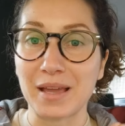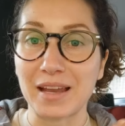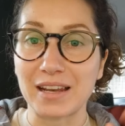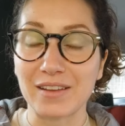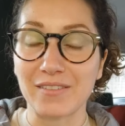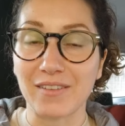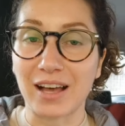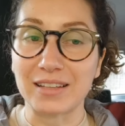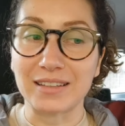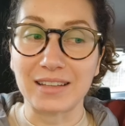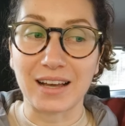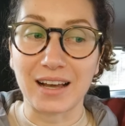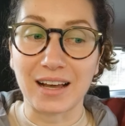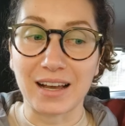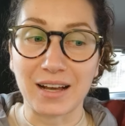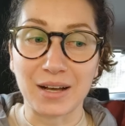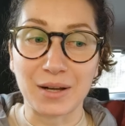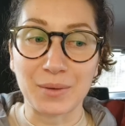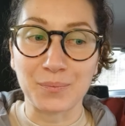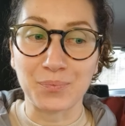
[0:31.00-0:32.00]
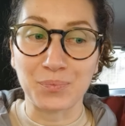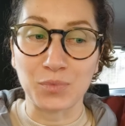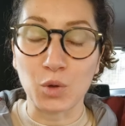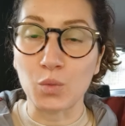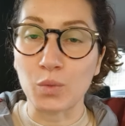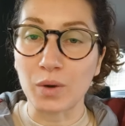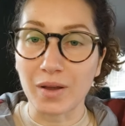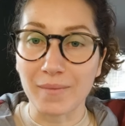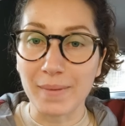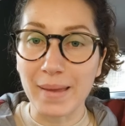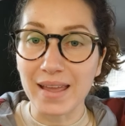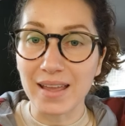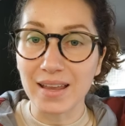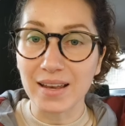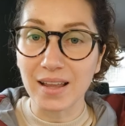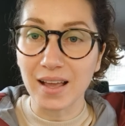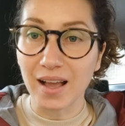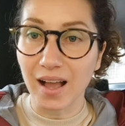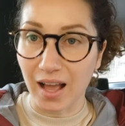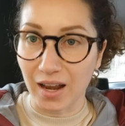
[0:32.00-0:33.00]
mi è arrivata mm, una
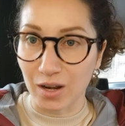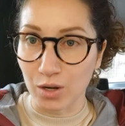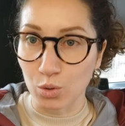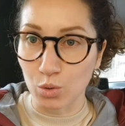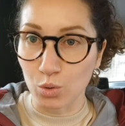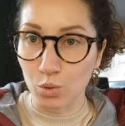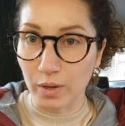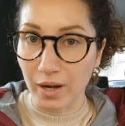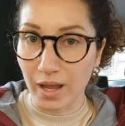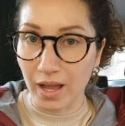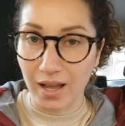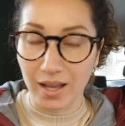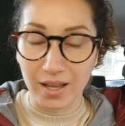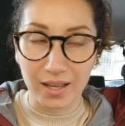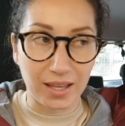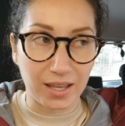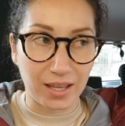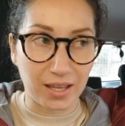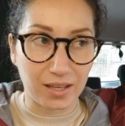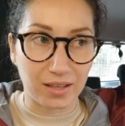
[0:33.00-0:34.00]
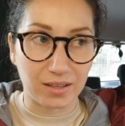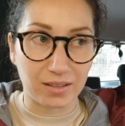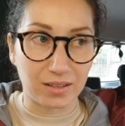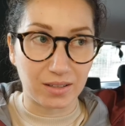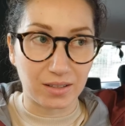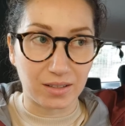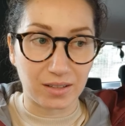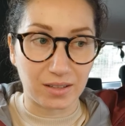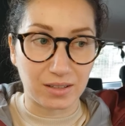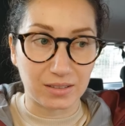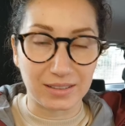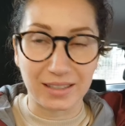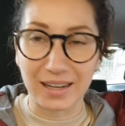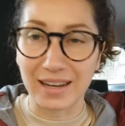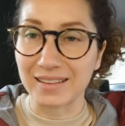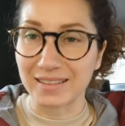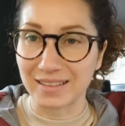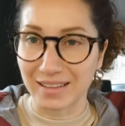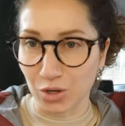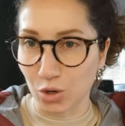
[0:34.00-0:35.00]
mail
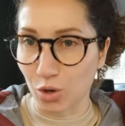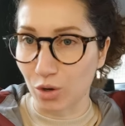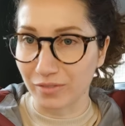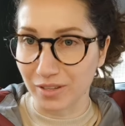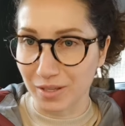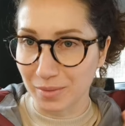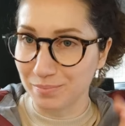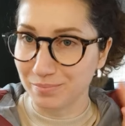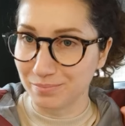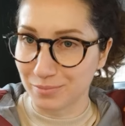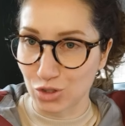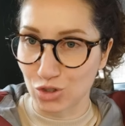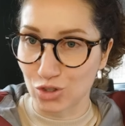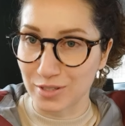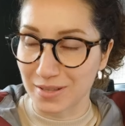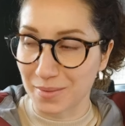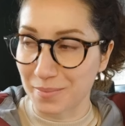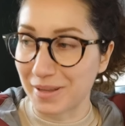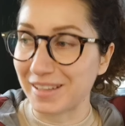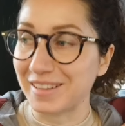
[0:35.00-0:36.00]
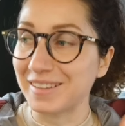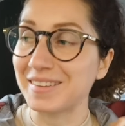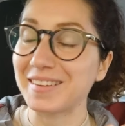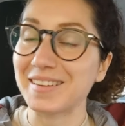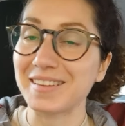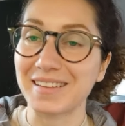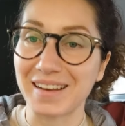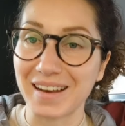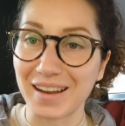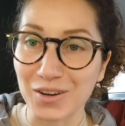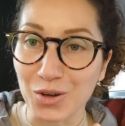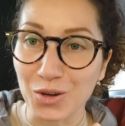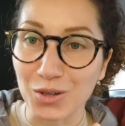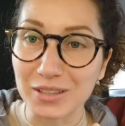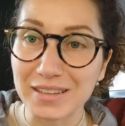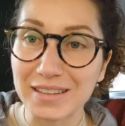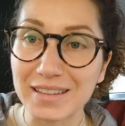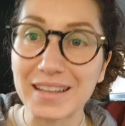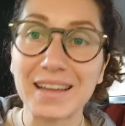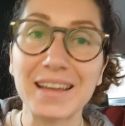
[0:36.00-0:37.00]
all'1.39 eh, precisamente della
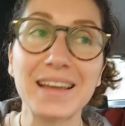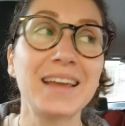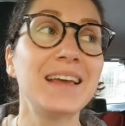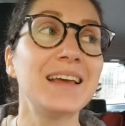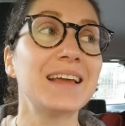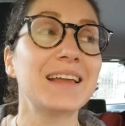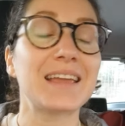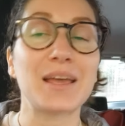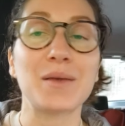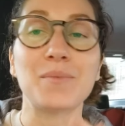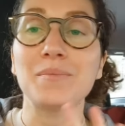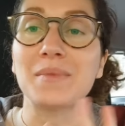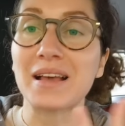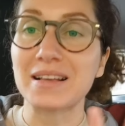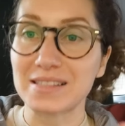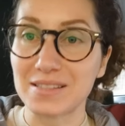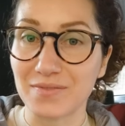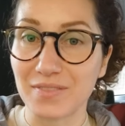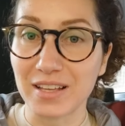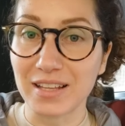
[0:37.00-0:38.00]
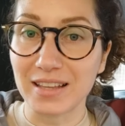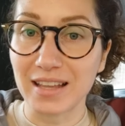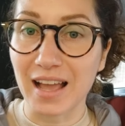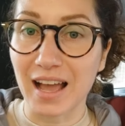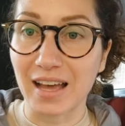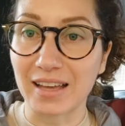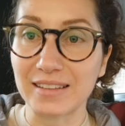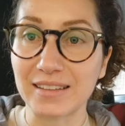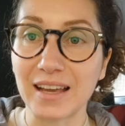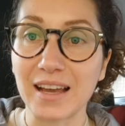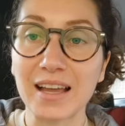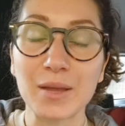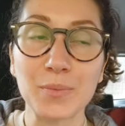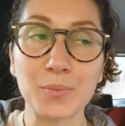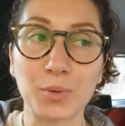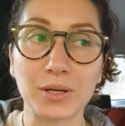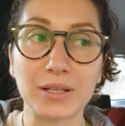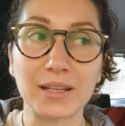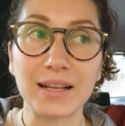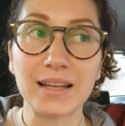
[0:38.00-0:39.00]
notte che mi ha svegliata e
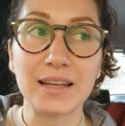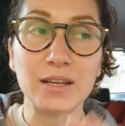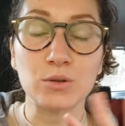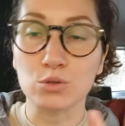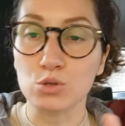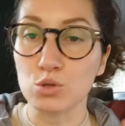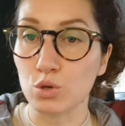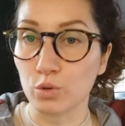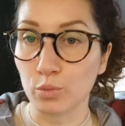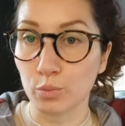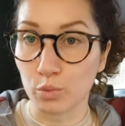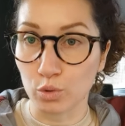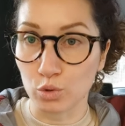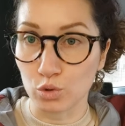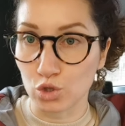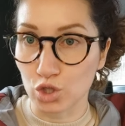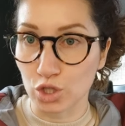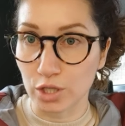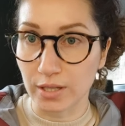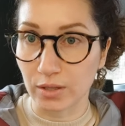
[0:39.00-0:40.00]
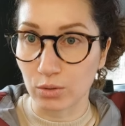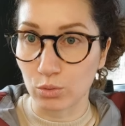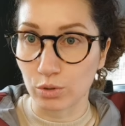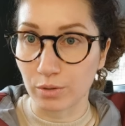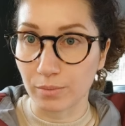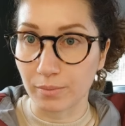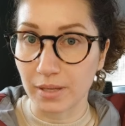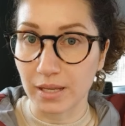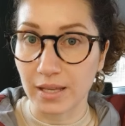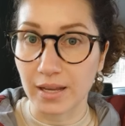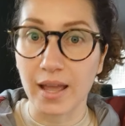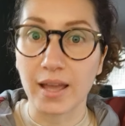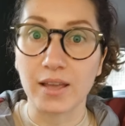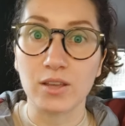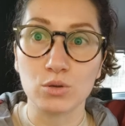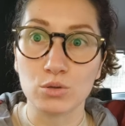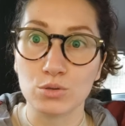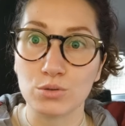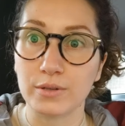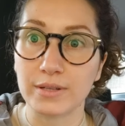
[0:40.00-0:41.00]
poi da lì non sono più riuscita a dormire.
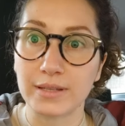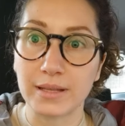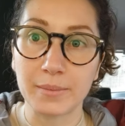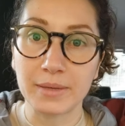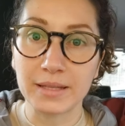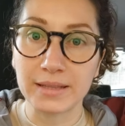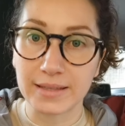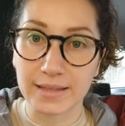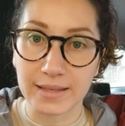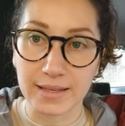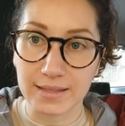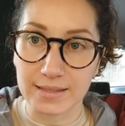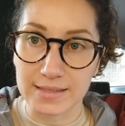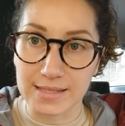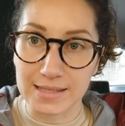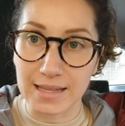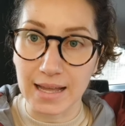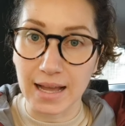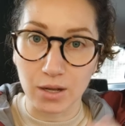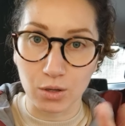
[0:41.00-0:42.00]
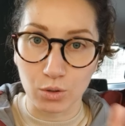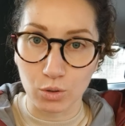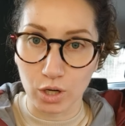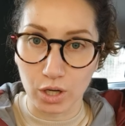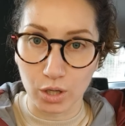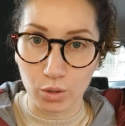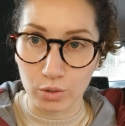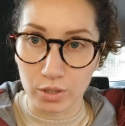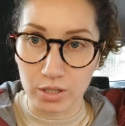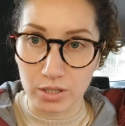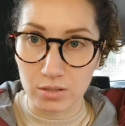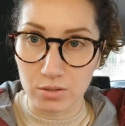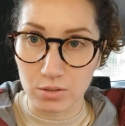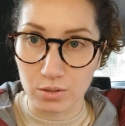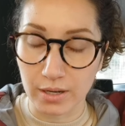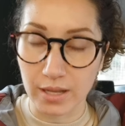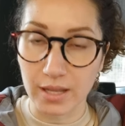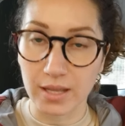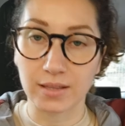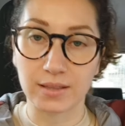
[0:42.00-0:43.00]
Io solitamente stacco la
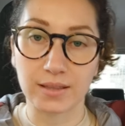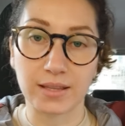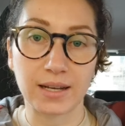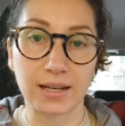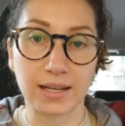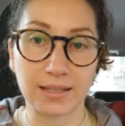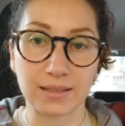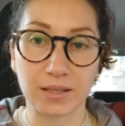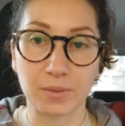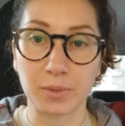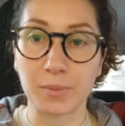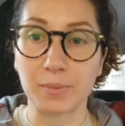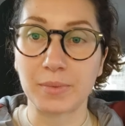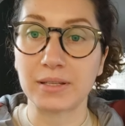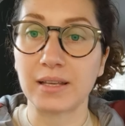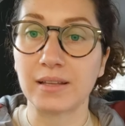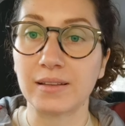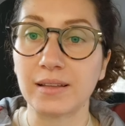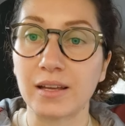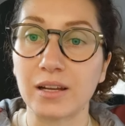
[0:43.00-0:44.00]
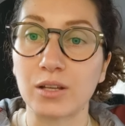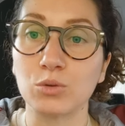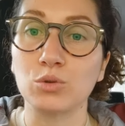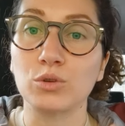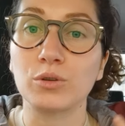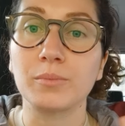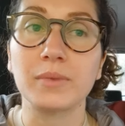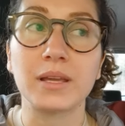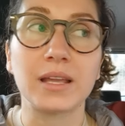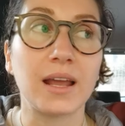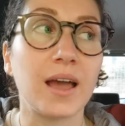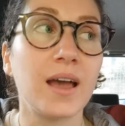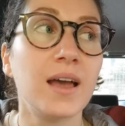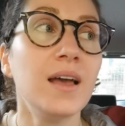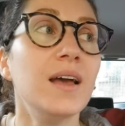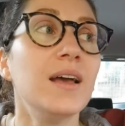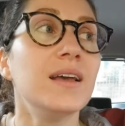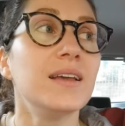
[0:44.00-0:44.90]
connessione internet prima di andare a dormire.